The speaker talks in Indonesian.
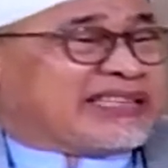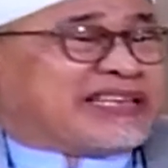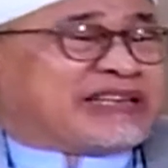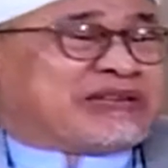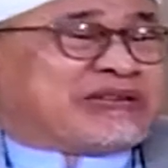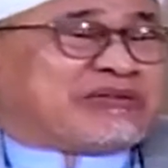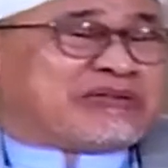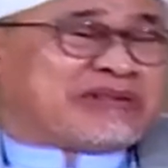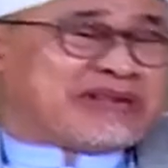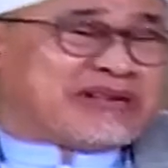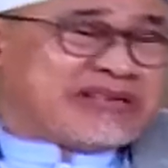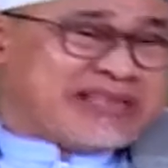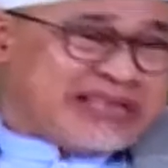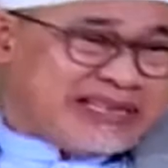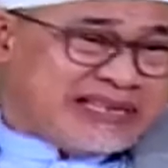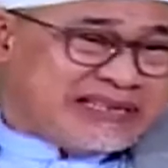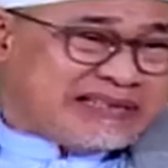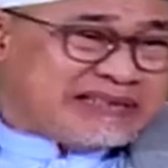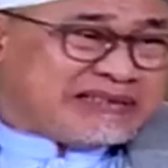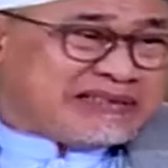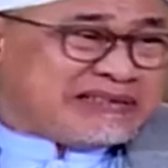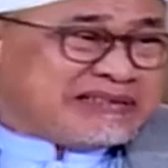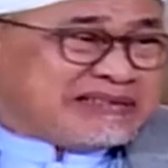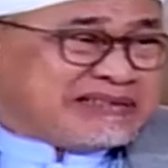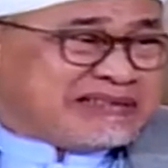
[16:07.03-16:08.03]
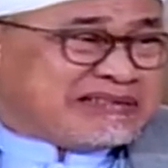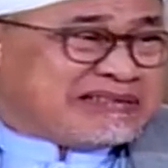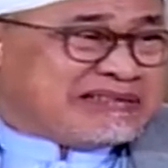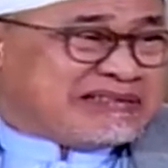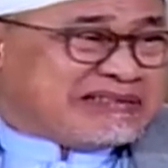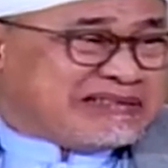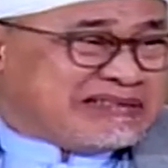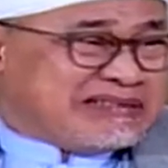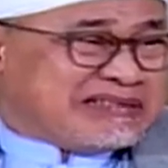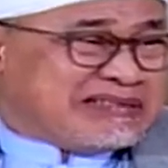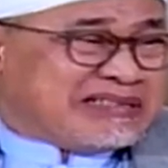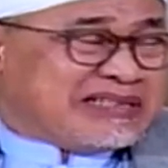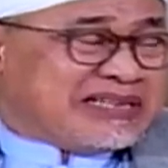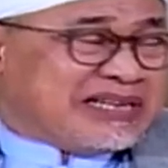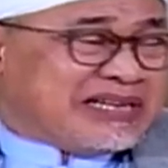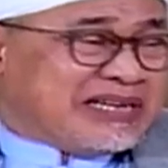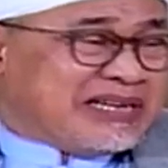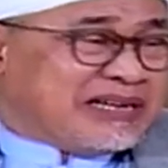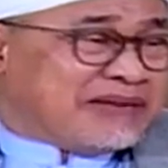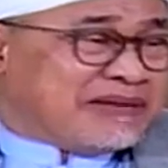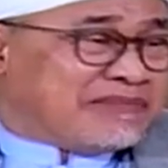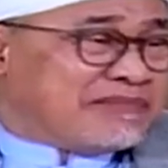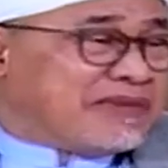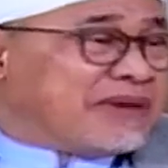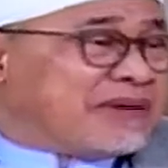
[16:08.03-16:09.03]
tidurnya.
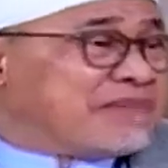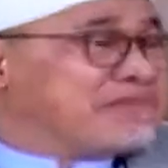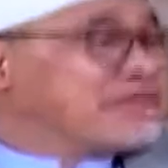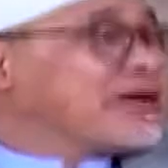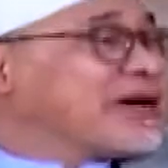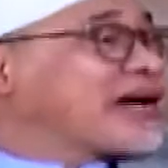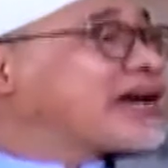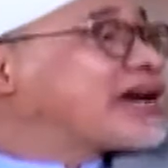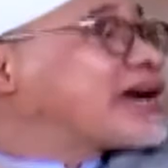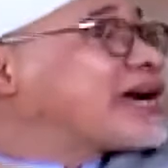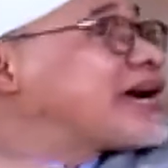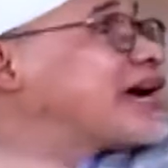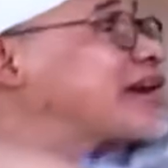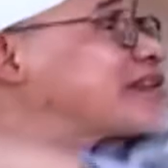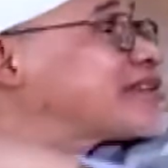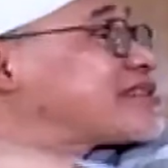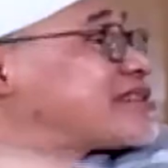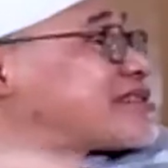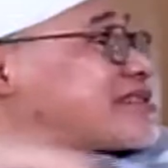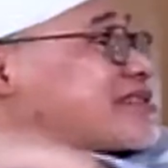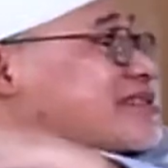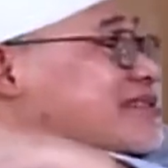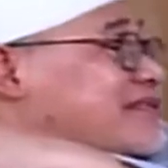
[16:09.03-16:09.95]
Membekas